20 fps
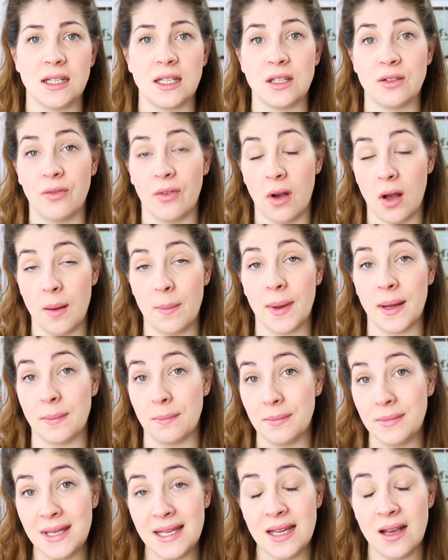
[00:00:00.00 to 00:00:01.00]
Ich war bei
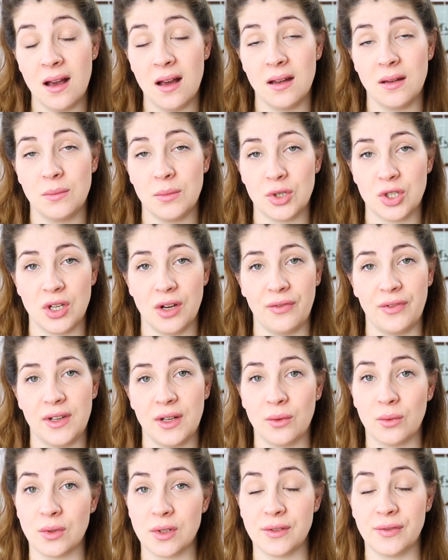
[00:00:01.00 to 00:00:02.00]
mir im
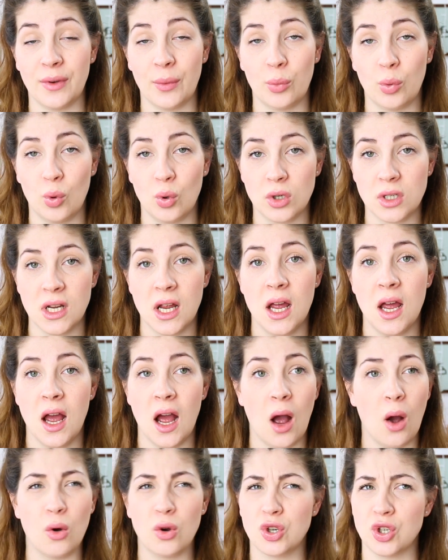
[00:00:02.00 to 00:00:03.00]
Beschäftigungsverbot
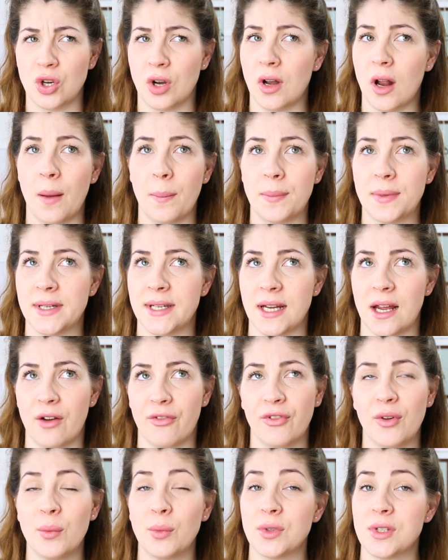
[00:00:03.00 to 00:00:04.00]
auch schon ab der
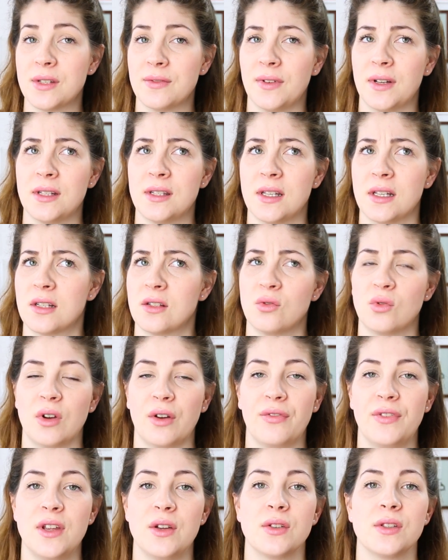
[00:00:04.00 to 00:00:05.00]
25.
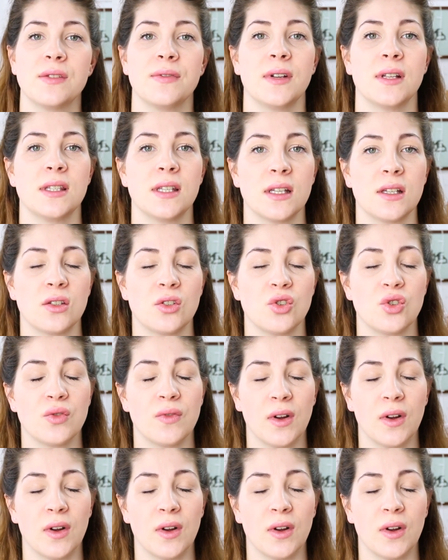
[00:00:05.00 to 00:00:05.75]
oder 24.